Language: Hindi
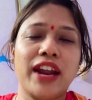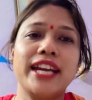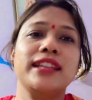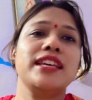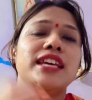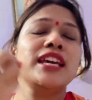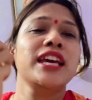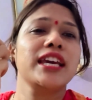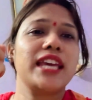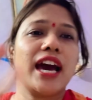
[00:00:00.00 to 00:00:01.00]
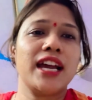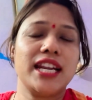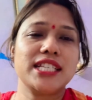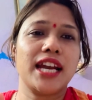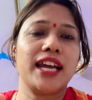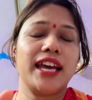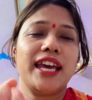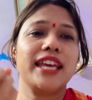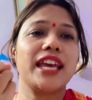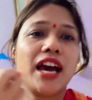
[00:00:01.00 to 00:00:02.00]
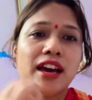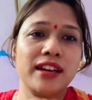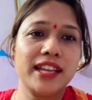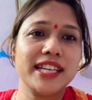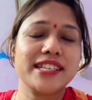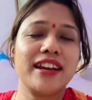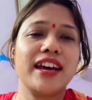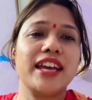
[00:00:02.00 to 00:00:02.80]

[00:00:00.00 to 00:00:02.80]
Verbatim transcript: फ्लाइट थी क्या ले जाना है क्या नहीं ले जाना